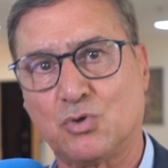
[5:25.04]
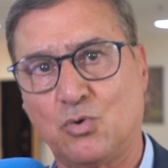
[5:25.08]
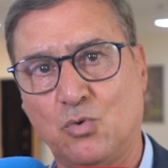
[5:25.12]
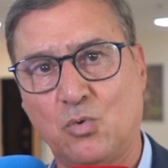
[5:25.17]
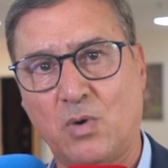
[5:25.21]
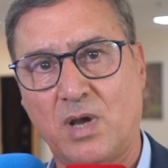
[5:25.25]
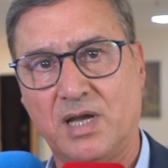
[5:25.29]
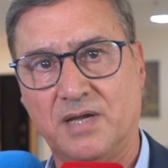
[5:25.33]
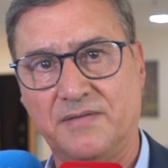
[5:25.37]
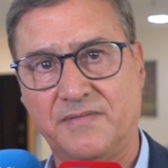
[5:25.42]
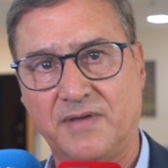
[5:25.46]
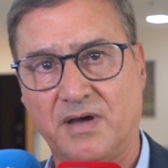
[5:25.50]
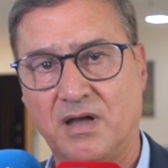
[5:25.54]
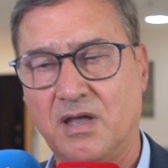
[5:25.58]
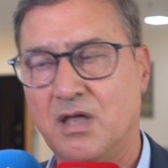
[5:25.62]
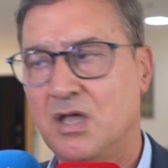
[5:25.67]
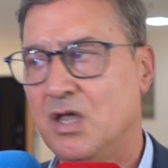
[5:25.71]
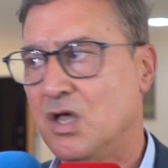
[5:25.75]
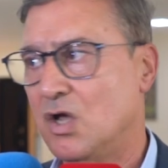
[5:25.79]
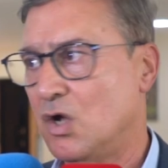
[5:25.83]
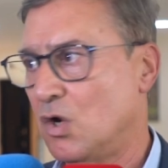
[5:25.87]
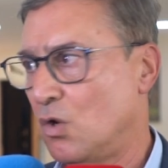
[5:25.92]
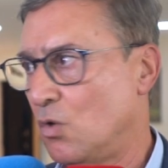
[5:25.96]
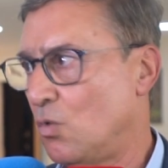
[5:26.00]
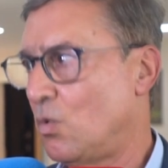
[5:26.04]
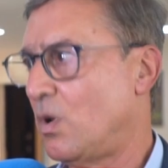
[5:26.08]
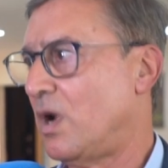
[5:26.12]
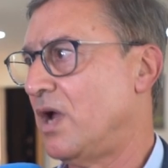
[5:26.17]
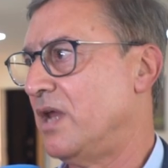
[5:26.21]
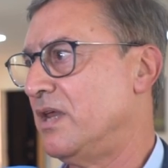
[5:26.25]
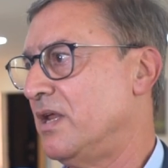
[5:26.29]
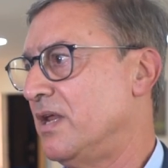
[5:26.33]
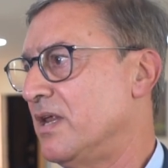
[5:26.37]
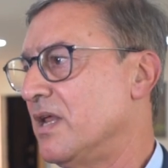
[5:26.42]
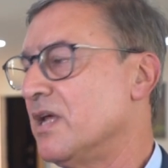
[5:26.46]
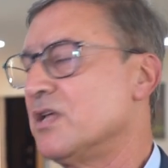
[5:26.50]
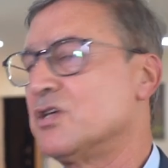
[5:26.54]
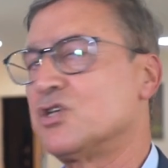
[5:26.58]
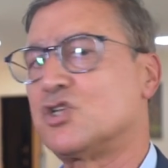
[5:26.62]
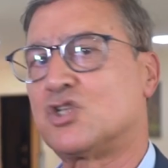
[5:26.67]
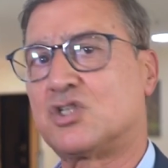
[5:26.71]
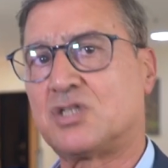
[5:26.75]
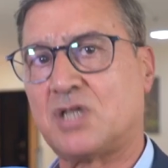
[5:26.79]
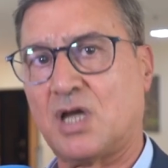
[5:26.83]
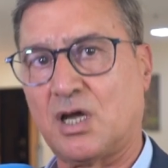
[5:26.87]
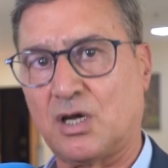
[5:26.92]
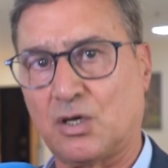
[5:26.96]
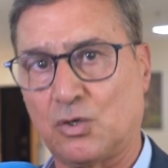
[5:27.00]
هو هذا هو اننا
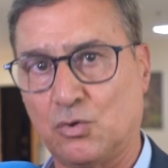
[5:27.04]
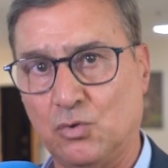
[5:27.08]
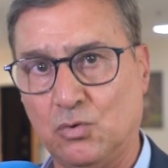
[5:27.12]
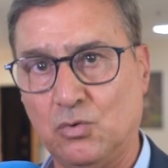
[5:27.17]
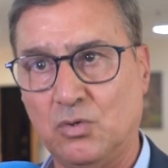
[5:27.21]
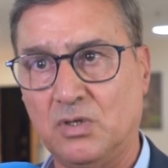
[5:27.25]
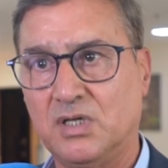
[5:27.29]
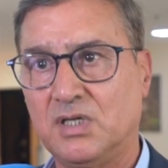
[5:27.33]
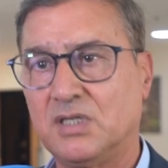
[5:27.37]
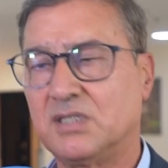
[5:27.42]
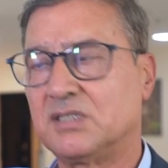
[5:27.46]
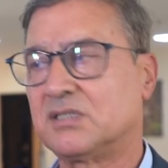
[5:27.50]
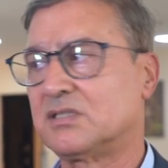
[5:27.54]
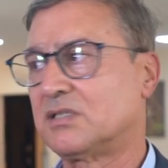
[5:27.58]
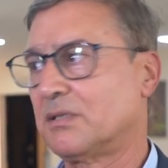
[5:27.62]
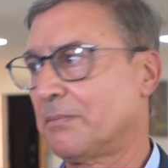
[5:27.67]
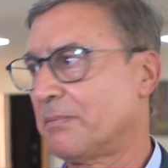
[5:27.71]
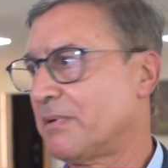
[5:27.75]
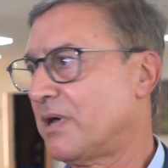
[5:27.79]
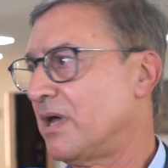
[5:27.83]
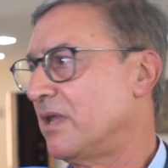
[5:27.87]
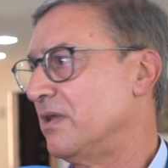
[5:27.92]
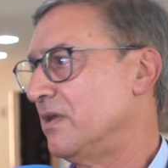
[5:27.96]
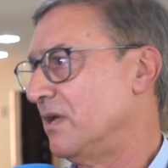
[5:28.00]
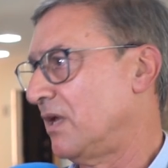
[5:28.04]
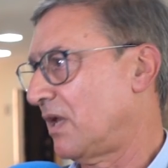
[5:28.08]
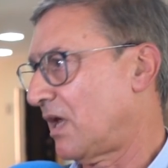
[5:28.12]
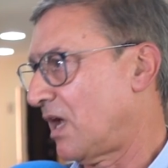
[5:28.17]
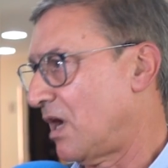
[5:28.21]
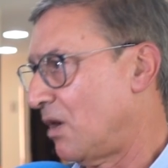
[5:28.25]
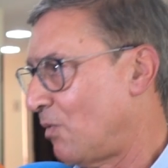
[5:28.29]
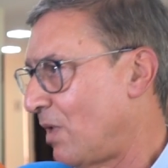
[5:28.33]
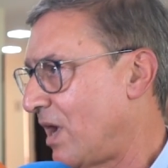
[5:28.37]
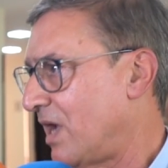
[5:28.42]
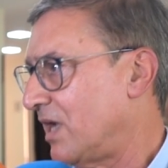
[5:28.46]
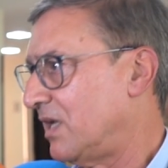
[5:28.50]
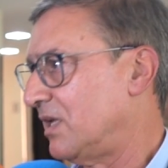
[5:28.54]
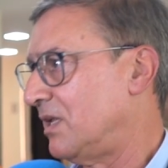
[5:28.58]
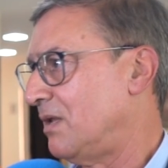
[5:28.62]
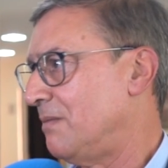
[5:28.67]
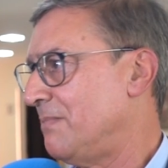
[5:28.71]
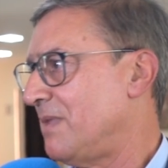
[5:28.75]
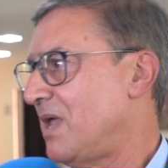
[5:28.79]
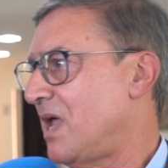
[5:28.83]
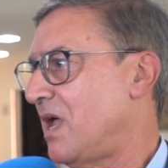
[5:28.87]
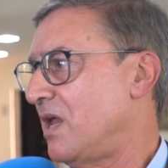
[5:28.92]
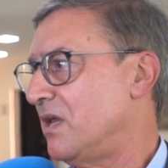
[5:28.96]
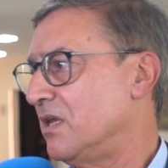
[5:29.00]
نشتغلوا طبقا لقواعد
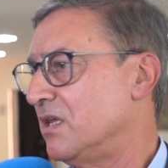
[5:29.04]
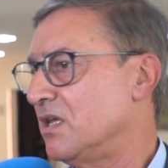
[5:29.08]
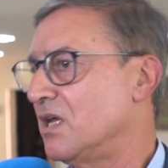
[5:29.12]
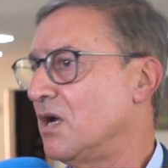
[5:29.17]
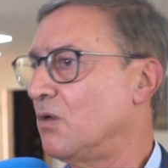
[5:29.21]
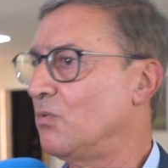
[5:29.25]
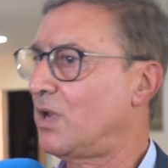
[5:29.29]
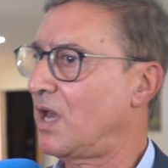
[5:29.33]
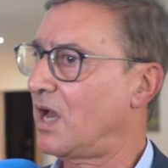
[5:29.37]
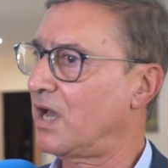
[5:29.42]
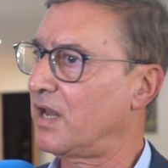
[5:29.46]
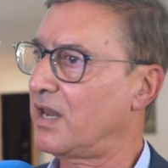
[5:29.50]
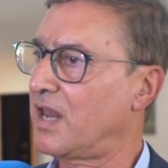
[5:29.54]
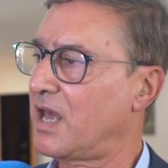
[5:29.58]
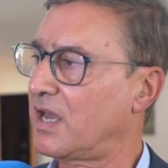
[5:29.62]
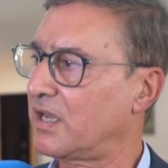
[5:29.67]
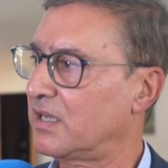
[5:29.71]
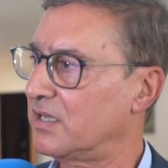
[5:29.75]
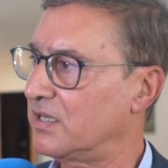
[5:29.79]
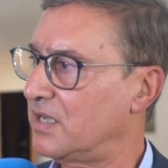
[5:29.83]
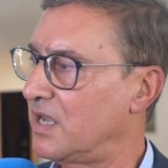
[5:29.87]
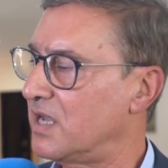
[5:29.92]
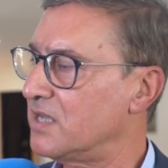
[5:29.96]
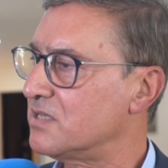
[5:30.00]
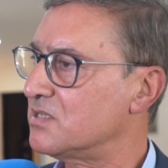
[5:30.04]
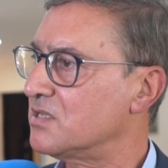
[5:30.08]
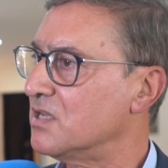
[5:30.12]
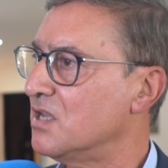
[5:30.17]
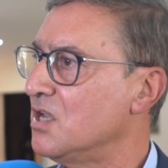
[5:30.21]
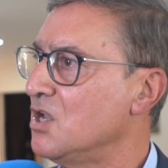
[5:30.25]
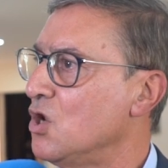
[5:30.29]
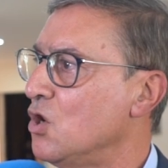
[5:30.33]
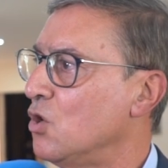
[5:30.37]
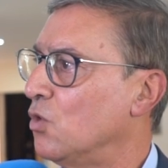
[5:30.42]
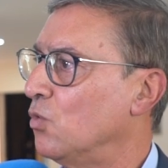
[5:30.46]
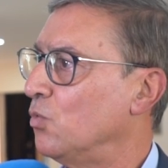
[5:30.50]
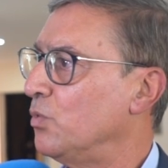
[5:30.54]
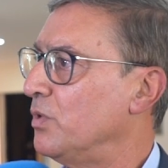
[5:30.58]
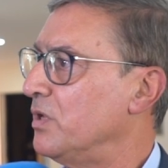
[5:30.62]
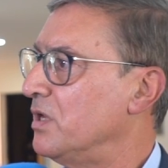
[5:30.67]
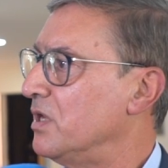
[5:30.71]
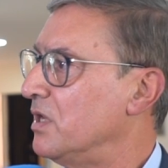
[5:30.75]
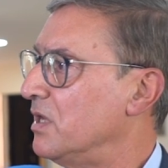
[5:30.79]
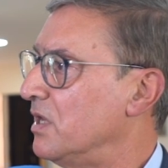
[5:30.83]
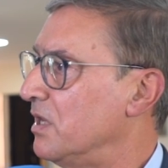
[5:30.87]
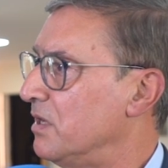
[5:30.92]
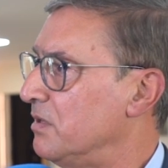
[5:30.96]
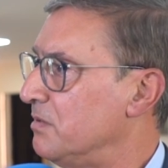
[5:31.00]
المهنيه والاخلاقيات
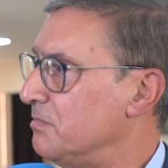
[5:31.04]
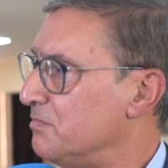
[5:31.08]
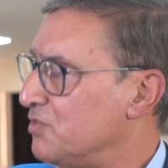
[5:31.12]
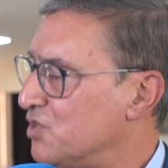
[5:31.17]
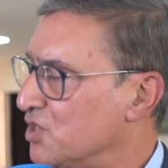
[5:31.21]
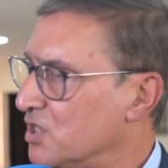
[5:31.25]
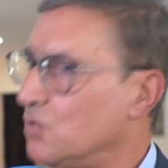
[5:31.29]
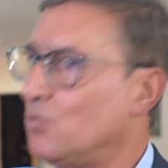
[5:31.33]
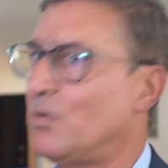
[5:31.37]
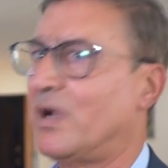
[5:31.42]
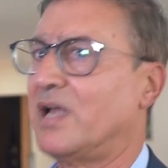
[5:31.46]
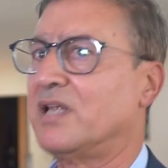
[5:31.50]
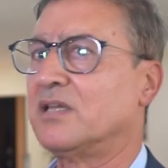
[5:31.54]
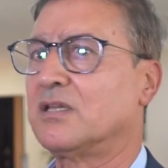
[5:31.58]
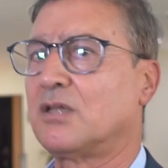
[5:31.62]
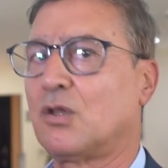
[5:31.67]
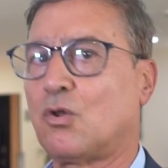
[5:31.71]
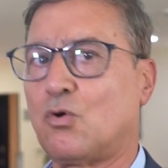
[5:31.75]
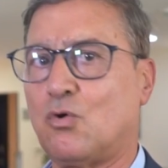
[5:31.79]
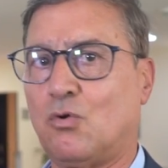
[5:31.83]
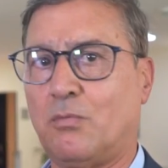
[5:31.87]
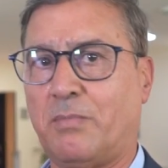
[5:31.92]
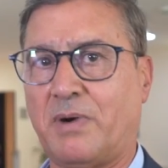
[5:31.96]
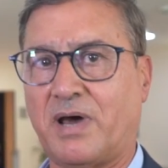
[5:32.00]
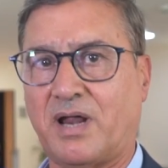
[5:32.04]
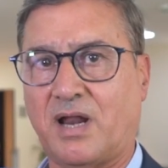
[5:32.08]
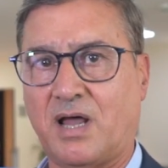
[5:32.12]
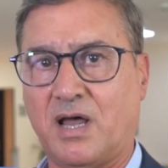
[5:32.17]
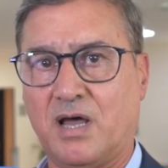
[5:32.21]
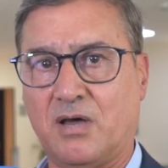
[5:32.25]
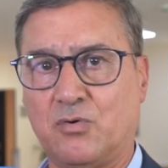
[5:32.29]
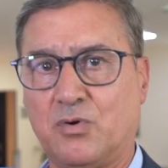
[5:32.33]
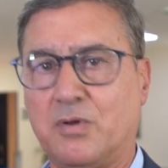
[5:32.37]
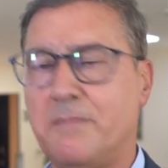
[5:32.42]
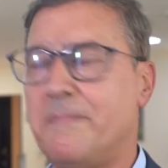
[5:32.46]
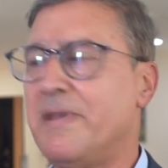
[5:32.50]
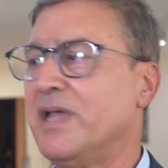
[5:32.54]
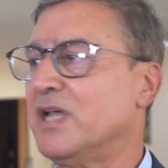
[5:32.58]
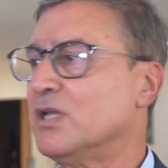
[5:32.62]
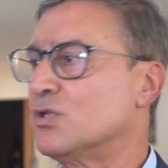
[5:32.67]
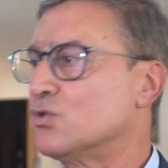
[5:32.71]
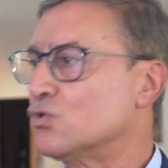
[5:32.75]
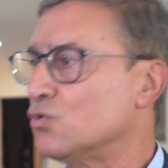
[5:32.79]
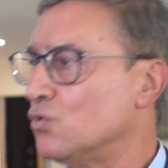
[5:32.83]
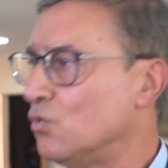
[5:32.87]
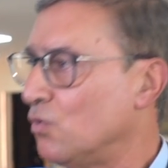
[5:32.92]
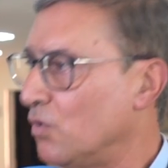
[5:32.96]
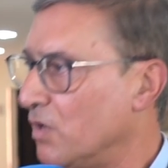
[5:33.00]
ونمشيو عند الخبراء
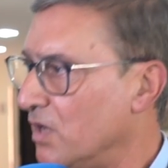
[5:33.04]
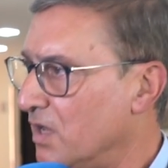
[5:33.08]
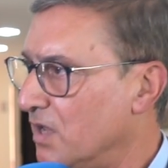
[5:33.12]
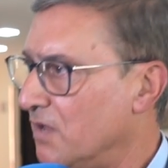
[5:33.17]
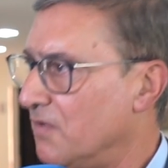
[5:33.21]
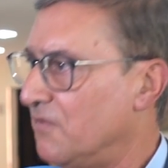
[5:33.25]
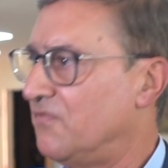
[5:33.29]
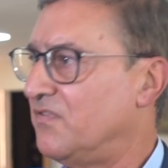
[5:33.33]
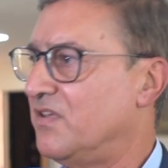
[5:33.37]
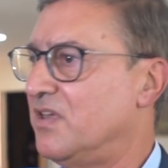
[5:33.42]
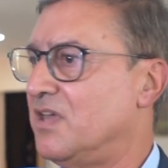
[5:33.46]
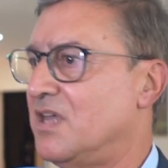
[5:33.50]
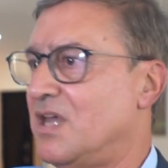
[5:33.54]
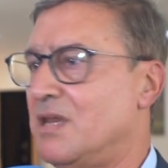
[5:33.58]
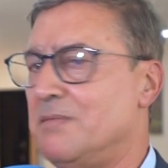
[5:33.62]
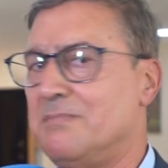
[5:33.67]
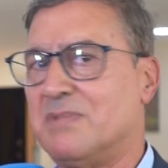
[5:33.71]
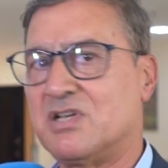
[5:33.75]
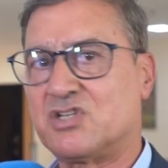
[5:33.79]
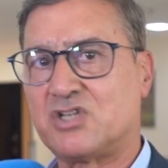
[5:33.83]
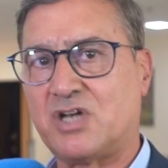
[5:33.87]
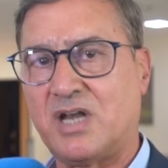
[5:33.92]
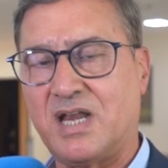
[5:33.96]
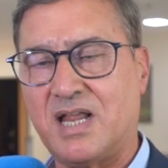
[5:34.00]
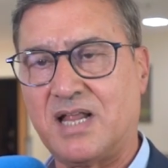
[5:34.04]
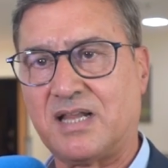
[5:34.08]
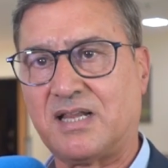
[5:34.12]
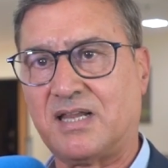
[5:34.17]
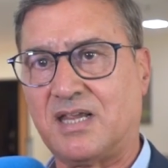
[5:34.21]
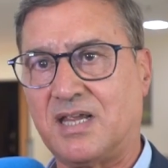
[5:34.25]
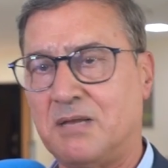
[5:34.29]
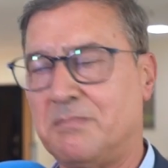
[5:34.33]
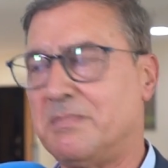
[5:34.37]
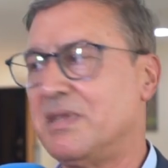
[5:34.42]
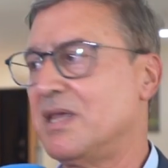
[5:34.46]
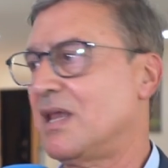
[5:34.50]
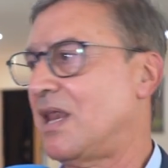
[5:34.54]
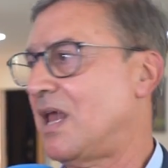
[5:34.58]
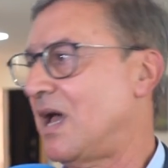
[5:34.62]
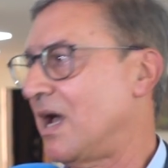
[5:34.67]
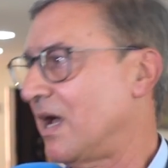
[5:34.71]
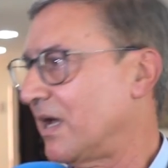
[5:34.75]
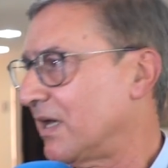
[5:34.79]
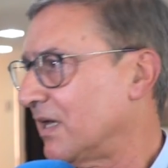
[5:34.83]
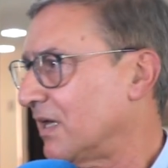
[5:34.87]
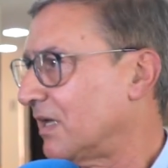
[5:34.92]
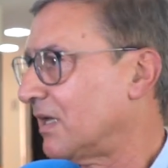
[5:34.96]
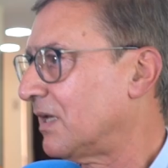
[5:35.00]
ونبحثوا في المجلات العلميه
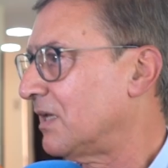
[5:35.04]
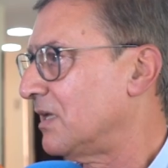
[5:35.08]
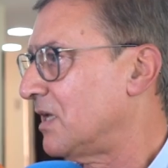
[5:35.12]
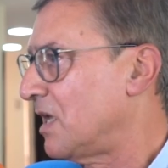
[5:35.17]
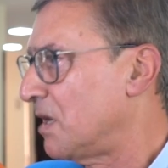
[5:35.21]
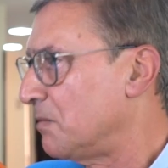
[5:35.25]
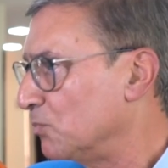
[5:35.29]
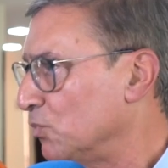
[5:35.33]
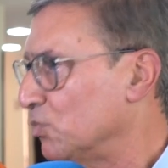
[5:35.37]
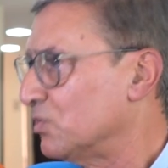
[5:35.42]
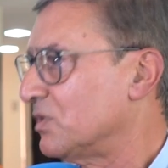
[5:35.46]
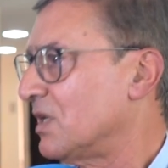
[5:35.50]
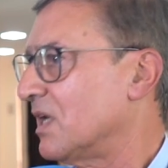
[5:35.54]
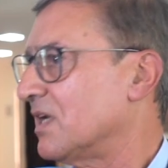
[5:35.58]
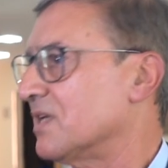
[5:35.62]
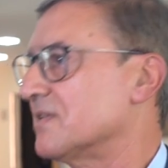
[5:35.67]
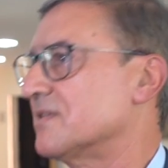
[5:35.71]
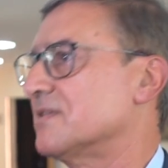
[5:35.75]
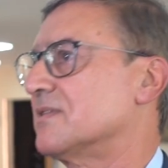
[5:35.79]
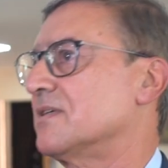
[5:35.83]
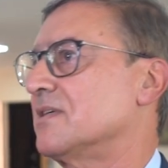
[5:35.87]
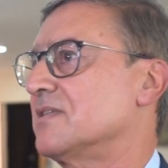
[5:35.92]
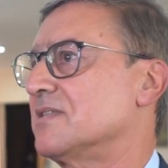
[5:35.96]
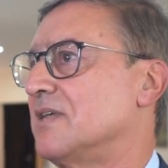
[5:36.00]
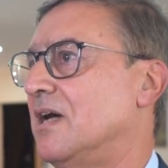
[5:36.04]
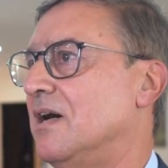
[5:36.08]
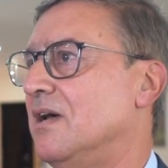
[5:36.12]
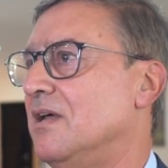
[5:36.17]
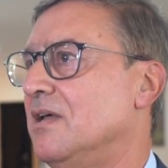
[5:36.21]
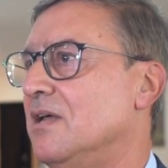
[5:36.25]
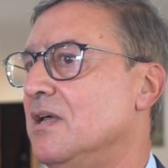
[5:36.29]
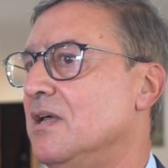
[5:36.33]
الحقيقيه المتخصصه